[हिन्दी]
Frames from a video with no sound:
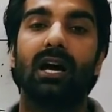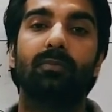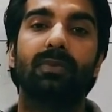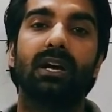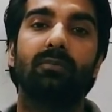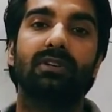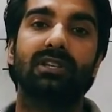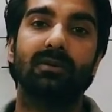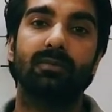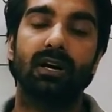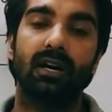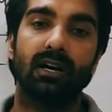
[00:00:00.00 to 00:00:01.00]
अपना
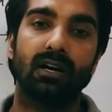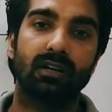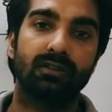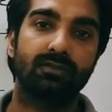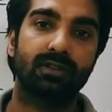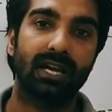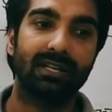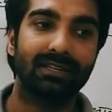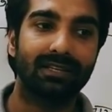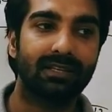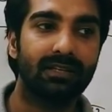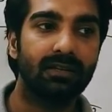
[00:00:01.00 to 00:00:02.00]
मतलब आ, कहते
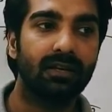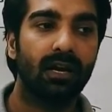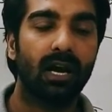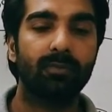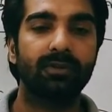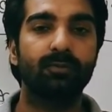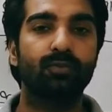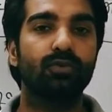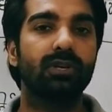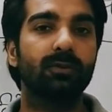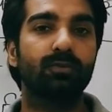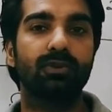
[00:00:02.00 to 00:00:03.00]
हैं कि अपनी
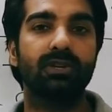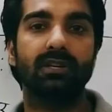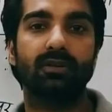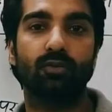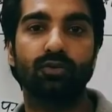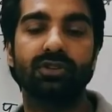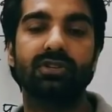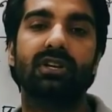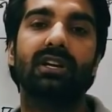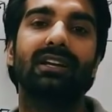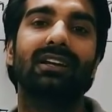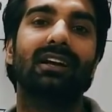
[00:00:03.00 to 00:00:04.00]
पूरी पूरी कोशिश
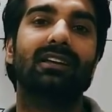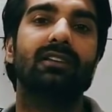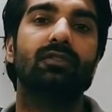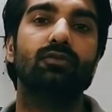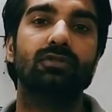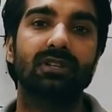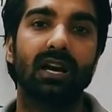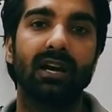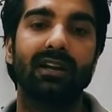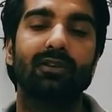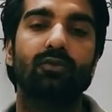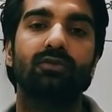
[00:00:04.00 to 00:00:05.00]
करेगा कि उस
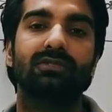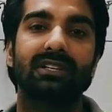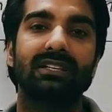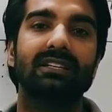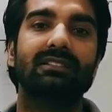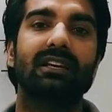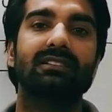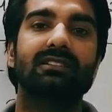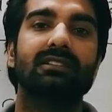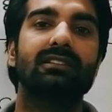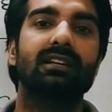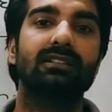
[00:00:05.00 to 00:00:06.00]
कार्य को सटीकता
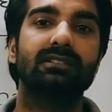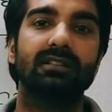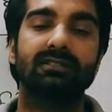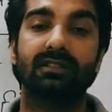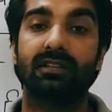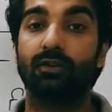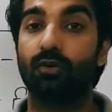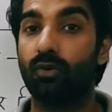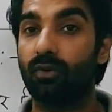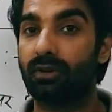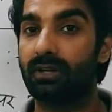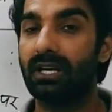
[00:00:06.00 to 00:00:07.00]
से किया जा सके
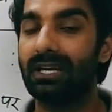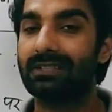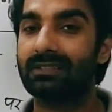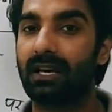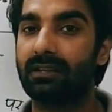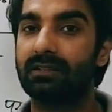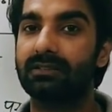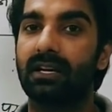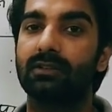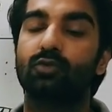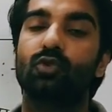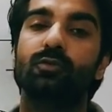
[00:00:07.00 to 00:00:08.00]
और साथ ही
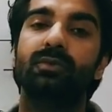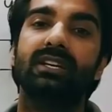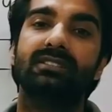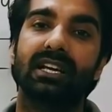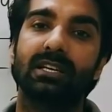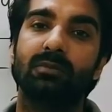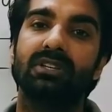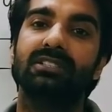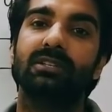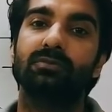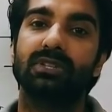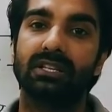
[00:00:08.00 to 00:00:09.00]
साथ कोई भी असाइनमेंट
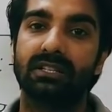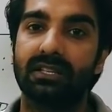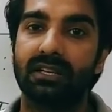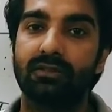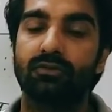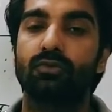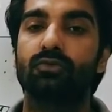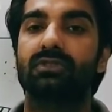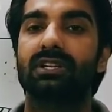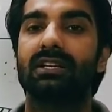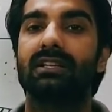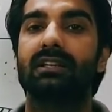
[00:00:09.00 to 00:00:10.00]
जब देते हैं तो
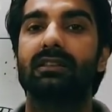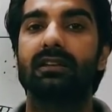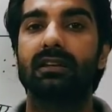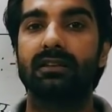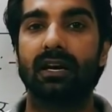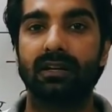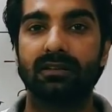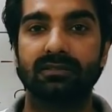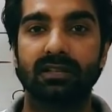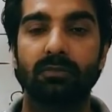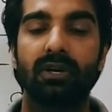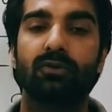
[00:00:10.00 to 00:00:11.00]
उसके लिए एक निर्धारित
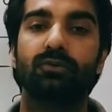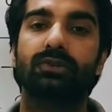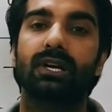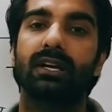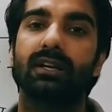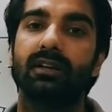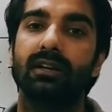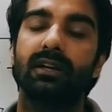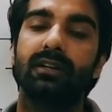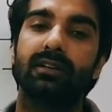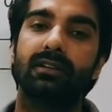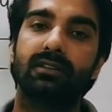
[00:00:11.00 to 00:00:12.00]
समय होता है
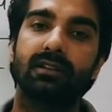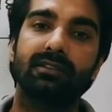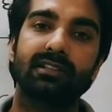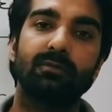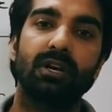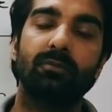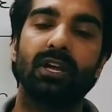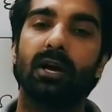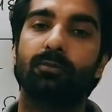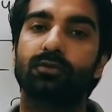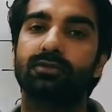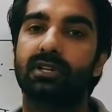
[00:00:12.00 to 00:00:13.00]
कि इतने समय में
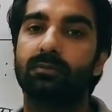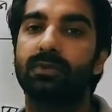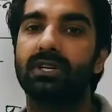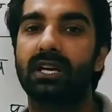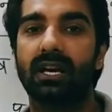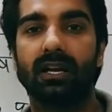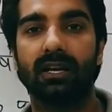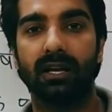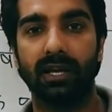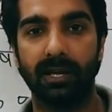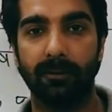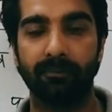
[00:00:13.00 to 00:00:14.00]
आपको सबमिट कराना
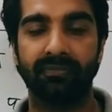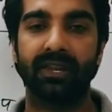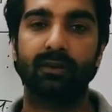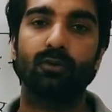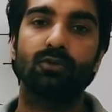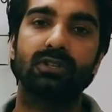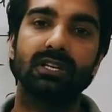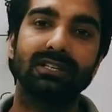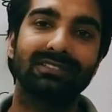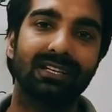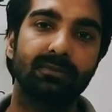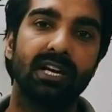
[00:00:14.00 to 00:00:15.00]
है तो उतने
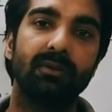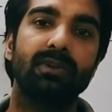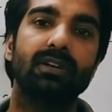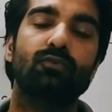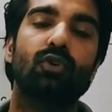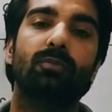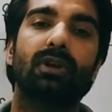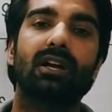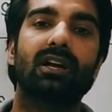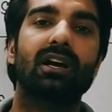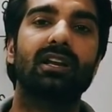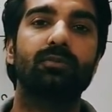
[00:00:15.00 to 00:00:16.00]
समय में वो अपना
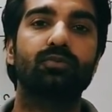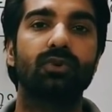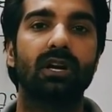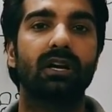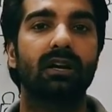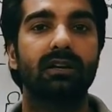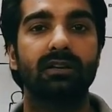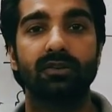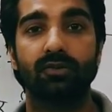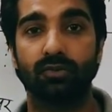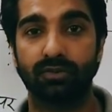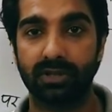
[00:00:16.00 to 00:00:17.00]
कार्य पूरा करने की
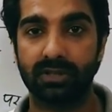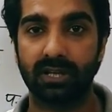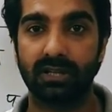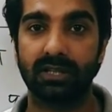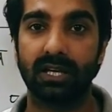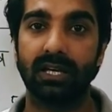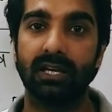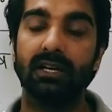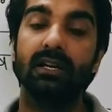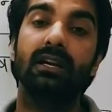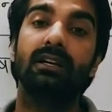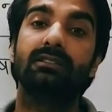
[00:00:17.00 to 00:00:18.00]
कोशिश करता है
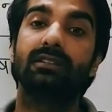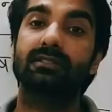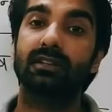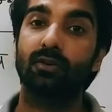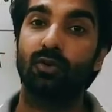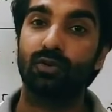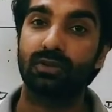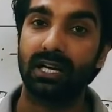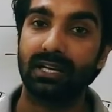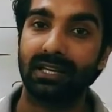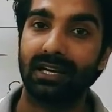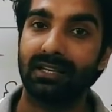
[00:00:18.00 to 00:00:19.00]
जिससे होता
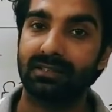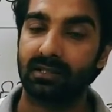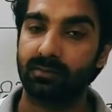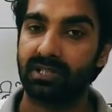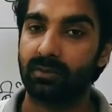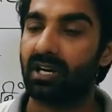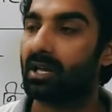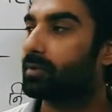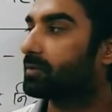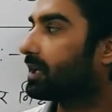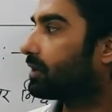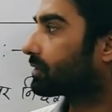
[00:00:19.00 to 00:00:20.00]
क्या है सबसे बड़ा
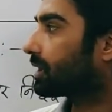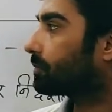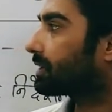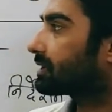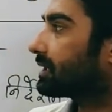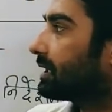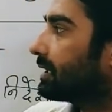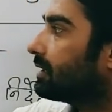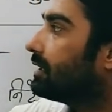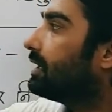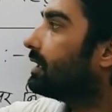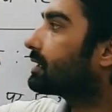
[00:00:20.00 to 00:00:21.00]
प्रभाव क्या पड़ता है
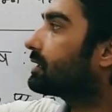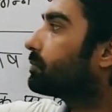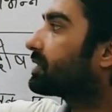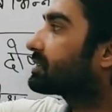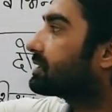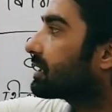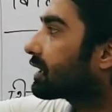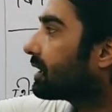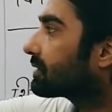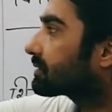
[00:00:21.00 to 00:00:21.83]
कि बच्चे का